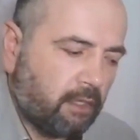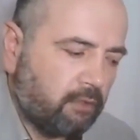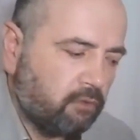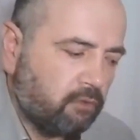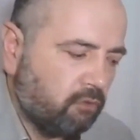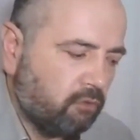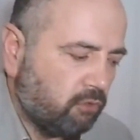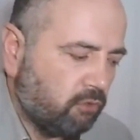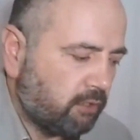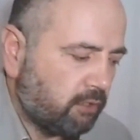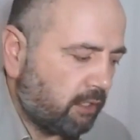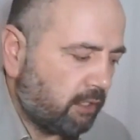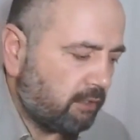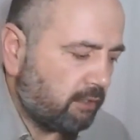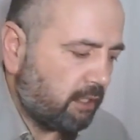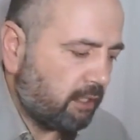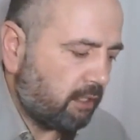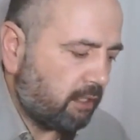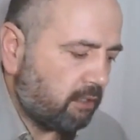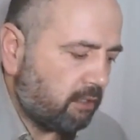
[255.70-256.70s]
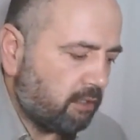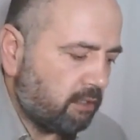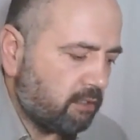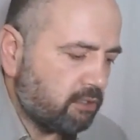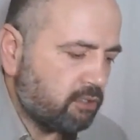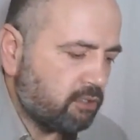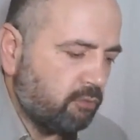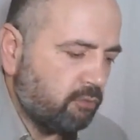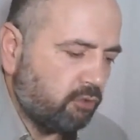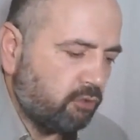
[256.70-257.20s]
Но вот когда э,
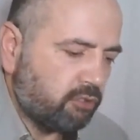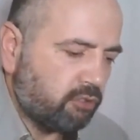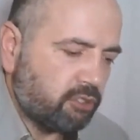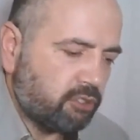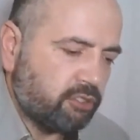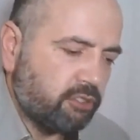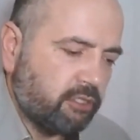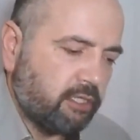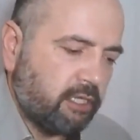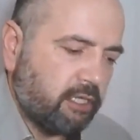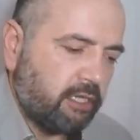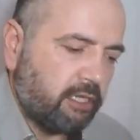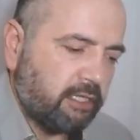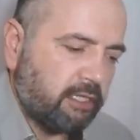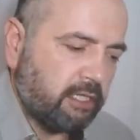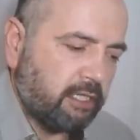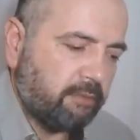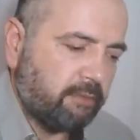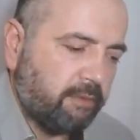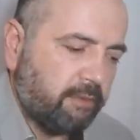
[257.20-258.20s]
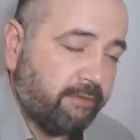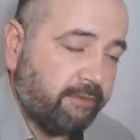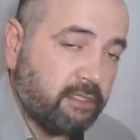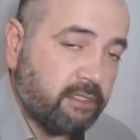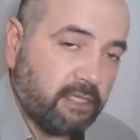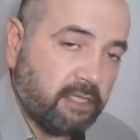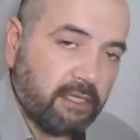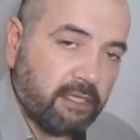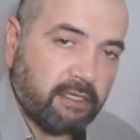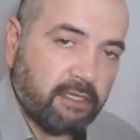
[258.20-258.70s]
смотришь на их
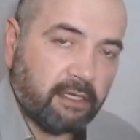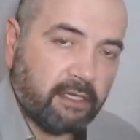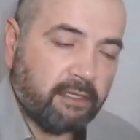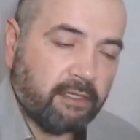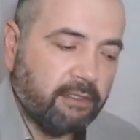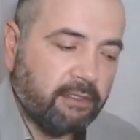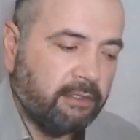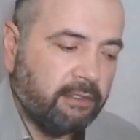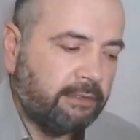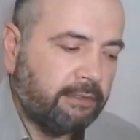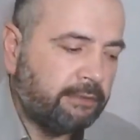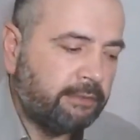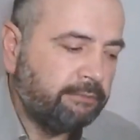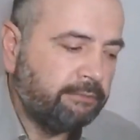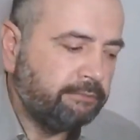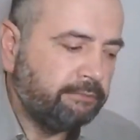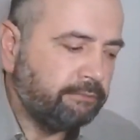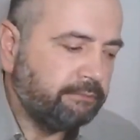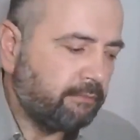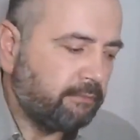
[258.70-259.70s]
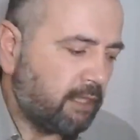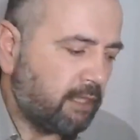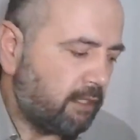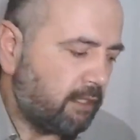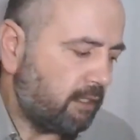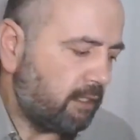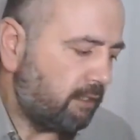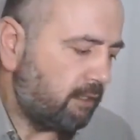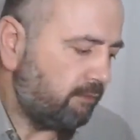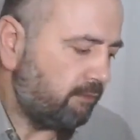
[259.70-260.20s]
поведение,
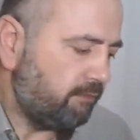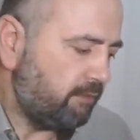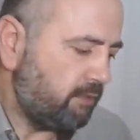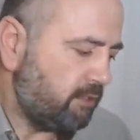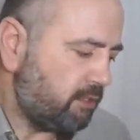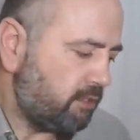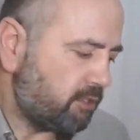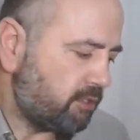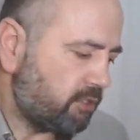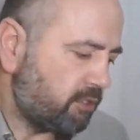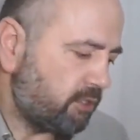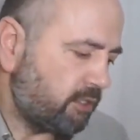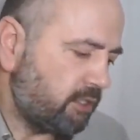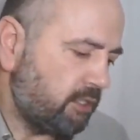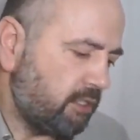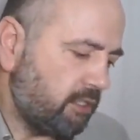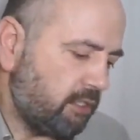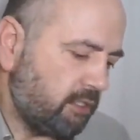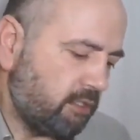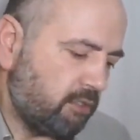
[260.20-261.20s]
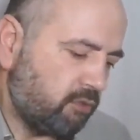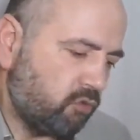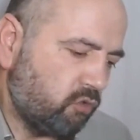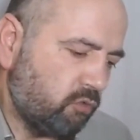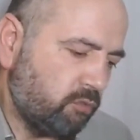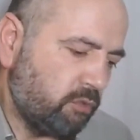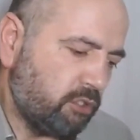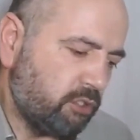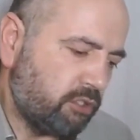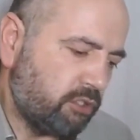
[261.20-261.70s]
а, видишь и
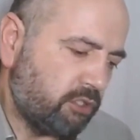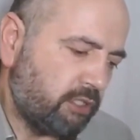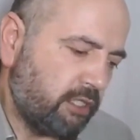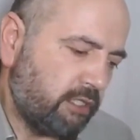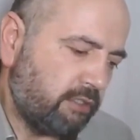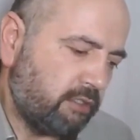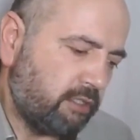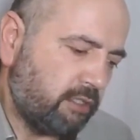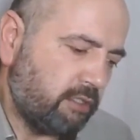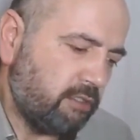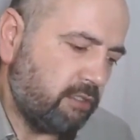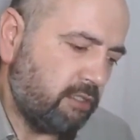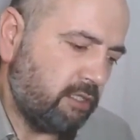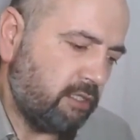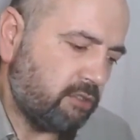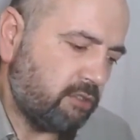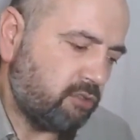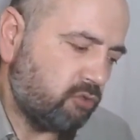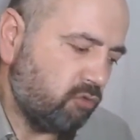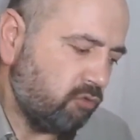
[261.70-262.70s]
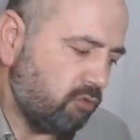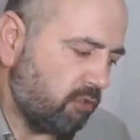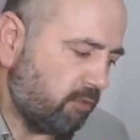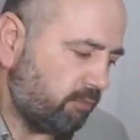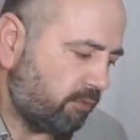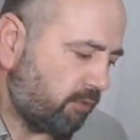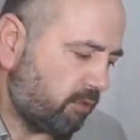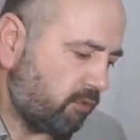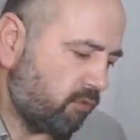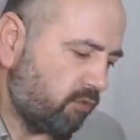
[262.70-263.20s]
думаешь, это не Сунна
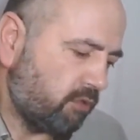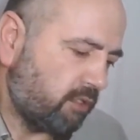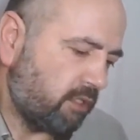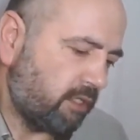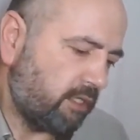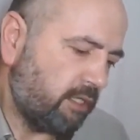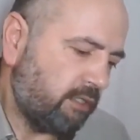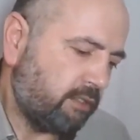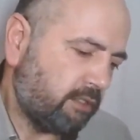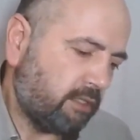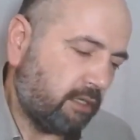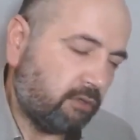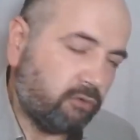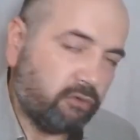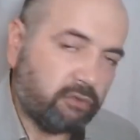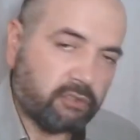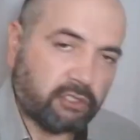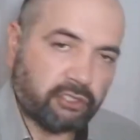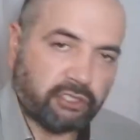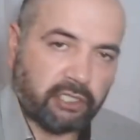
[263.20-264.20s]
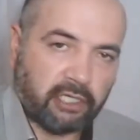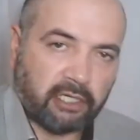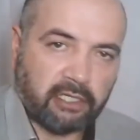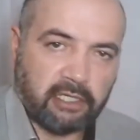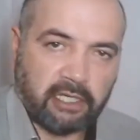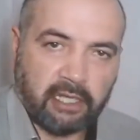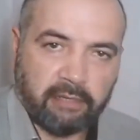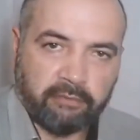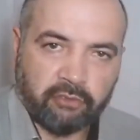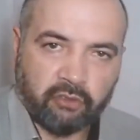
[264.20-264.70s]
пророка, это какой-то
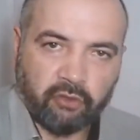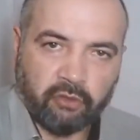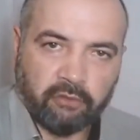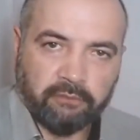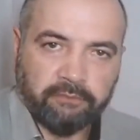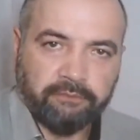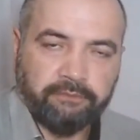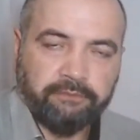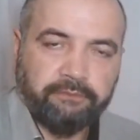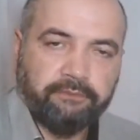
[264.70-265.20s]
Шарли Эбдо.